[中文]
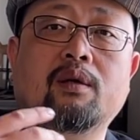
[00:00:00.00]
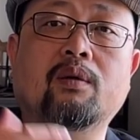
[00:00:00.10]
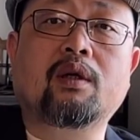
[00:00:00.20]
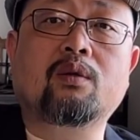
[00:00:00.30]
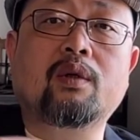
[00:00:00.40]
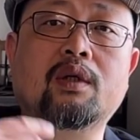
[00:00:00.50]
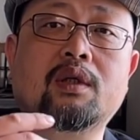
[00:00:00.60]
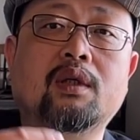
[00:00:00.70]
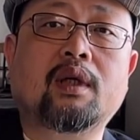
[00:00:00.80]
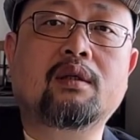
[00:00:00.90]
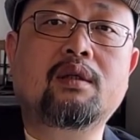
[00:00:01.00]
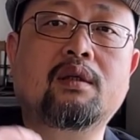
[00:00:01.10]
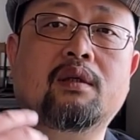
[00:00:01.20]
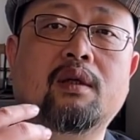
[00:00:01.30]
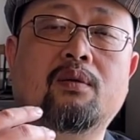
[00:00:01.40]
有一个对着摄像机
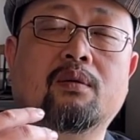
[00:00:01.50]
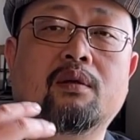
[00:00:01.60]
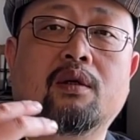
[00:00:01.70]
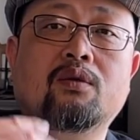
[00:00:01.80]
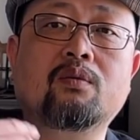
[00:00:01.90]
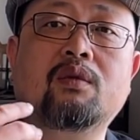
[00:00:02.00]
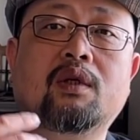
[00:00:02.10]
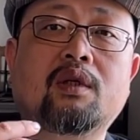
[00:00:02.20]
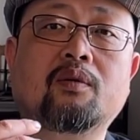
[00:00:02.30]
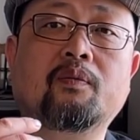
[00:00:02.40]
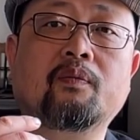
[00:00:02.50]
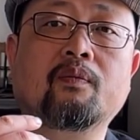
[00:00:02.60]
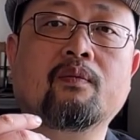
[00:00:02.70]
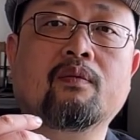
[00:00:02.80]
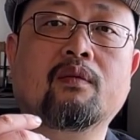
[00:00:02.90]
的那种综合症，
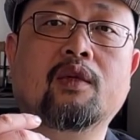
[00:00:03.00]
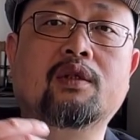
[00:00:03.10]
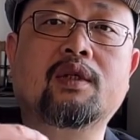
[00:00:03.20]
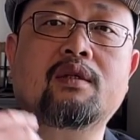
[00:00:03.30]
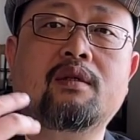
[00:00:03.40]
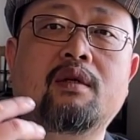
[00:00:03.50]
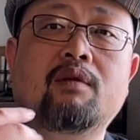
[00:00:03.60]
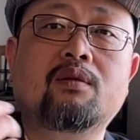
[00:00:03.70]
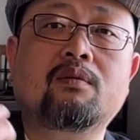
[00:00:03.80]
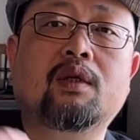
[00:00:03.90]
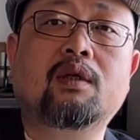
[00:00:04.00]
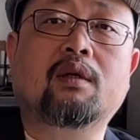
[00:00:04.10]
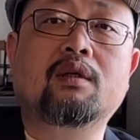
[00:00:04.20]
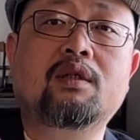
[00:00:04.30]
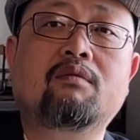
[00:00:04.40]
叫 CCTV 综合症、
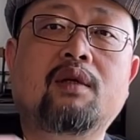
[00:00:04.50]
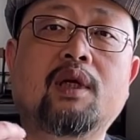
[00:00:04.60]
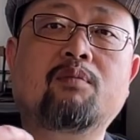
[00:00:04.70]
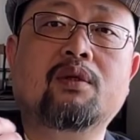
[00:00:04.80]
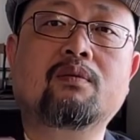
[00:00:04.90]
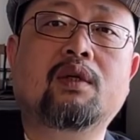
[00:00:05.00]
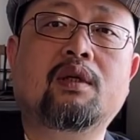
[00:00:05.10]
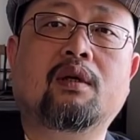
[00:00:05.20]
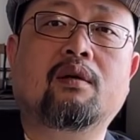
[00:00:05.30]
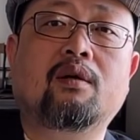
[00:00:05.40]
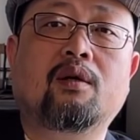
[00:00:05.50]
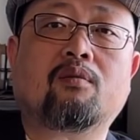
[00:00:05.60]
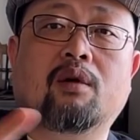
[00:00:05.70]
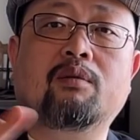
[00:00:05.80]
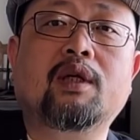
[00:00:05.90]
新闻联播综合症。
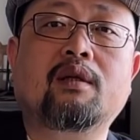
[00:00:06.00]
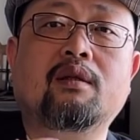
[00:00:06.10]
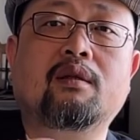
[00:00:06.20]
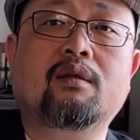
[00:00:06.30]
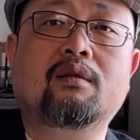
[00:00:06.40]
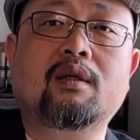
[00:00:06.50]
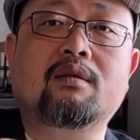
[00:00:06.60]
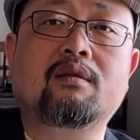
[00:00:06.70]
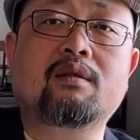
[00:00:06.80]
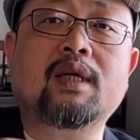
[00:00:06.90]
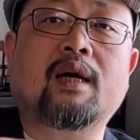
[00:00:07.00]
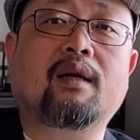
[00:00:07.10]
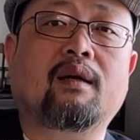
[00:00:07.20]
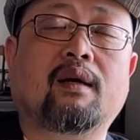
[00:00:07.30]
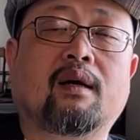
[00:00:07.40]
我们在在私下
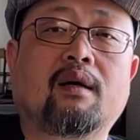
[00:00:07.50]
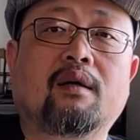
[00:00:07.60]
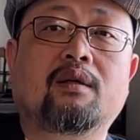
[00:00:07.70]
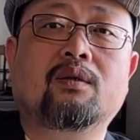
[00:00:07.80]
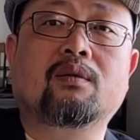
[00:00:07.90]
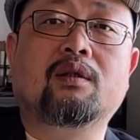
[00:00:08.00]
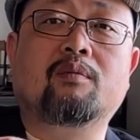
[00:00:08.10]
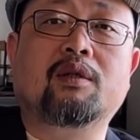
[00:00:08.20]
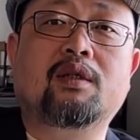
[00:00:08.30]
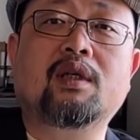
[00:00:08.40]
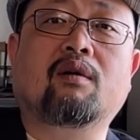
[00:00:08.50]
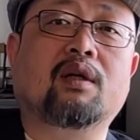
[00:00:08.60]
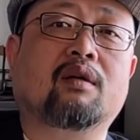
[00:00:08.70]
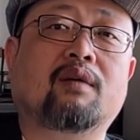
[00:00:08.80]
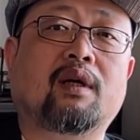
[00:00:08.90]
里啊，就这么叫
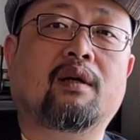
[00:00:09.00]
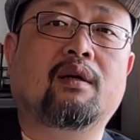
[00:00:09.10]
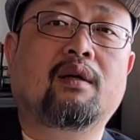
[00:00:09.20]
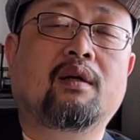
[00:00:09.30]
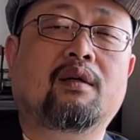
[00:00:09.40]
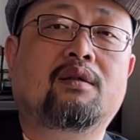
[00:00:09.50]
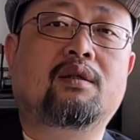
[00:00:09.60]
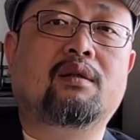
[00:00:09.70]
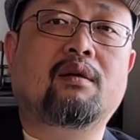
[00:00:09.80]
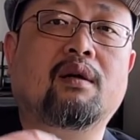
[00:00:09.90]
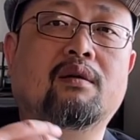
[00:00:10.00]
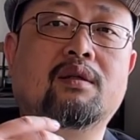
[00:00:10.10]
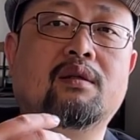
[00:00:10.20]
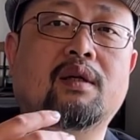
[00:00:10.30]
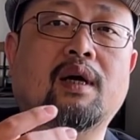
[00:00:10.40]
这个玩意儿。只要
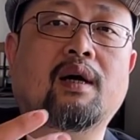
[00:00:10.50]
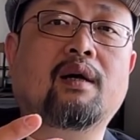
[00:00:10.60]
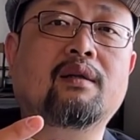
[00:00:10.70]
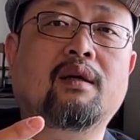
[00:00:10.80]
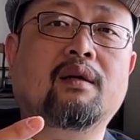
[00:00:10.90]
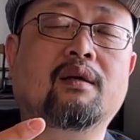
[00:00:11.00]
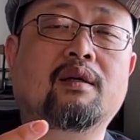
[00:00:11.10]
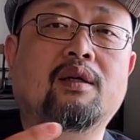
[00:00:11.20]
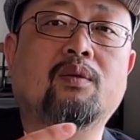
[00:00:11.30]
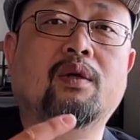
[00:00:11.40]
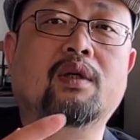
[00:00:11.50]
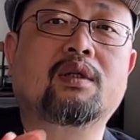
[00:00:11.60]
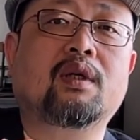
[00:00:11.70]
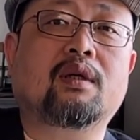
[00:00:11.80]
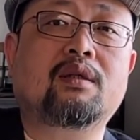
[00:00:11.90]
是他那个一对着
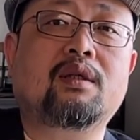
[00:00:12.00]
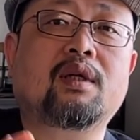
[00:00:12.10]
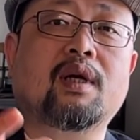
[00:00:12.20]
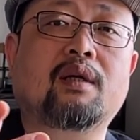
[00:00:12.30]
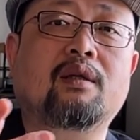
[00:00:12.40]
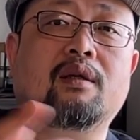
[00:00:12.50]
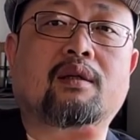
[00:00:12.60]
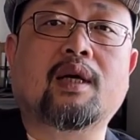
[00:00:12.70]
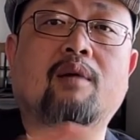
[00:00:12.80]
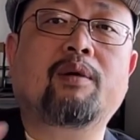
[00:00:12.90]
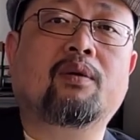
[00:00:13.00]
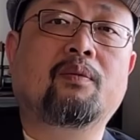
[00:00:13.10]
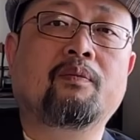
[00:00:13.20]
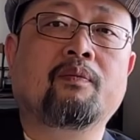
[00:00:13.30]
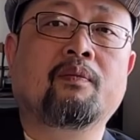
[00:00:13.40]
摄像机一看你这个台标，
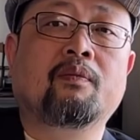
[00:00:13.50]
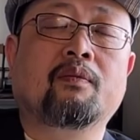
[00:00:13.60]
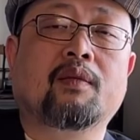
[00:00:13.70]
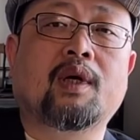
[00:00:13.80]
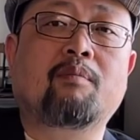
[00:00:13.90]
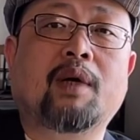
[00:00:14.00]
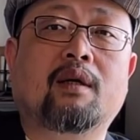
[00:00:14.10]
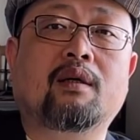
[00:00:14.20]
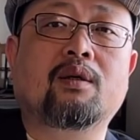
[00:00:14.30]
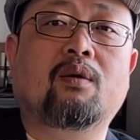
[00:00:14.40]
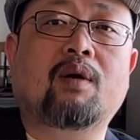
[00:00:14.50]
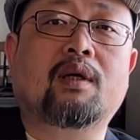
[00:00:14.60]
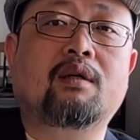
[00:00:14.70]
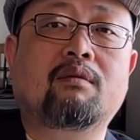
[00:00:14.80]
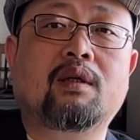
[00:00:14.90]
他马上就
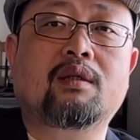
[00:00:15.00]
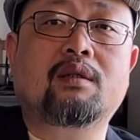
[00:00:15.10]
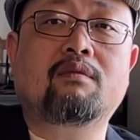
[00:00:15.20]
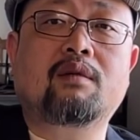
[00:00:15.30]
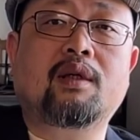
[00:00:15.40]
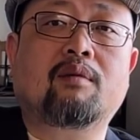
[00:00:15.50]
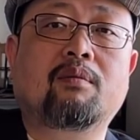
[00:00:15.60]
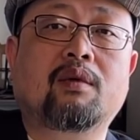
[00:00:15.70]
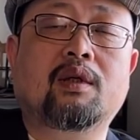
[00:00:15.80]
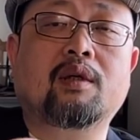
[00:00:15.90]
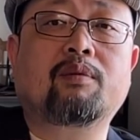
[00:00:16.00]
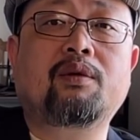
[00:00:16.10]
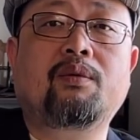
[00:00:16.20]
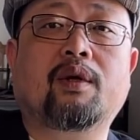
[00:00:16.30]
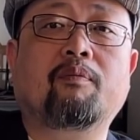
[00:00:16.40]
化身为新闻联播的这个
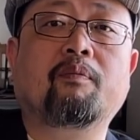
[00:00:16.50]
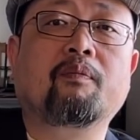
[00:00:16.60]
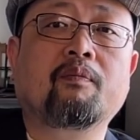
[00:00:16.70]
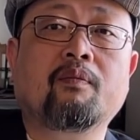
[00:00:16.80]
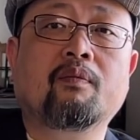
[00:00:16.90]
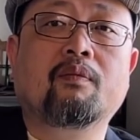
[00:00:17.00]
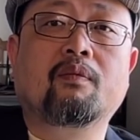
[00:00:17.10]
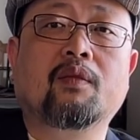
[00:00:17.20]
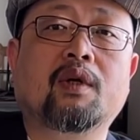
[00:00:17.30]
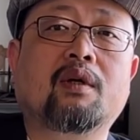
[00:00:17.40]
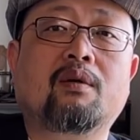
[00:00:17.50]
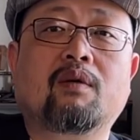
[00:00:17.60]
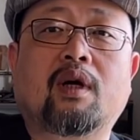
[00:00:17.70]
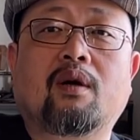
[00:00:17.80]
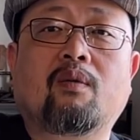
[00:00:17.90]
官员，那各种
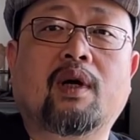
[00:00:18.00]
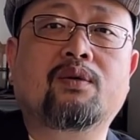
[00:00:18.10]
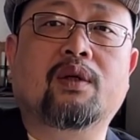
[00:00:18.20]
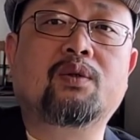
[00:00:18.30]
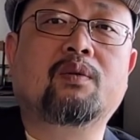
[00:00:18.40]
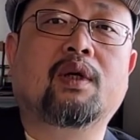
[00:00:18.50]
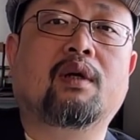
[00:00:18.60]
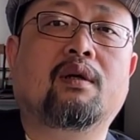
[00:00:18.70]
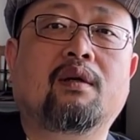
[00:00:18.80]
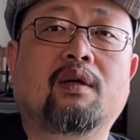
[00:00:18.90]
各样的话全出来了。